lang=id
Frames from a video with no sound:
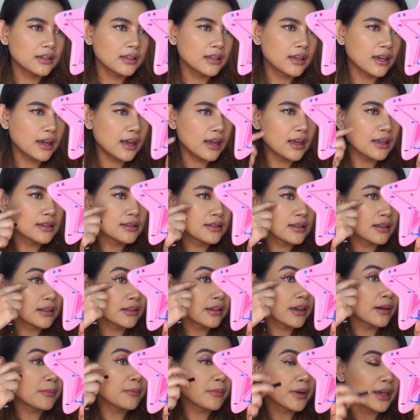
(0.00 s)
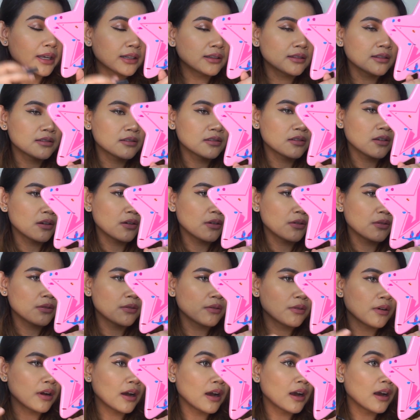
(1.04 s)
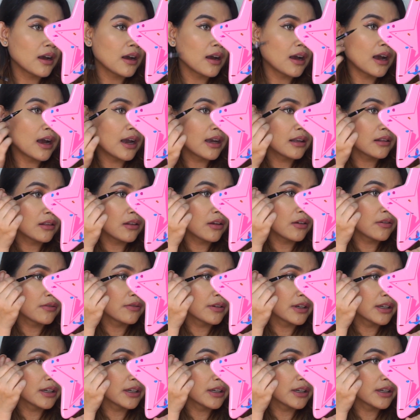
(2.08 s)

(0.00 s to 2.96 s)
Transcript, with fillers: dia hasilnya matte so I love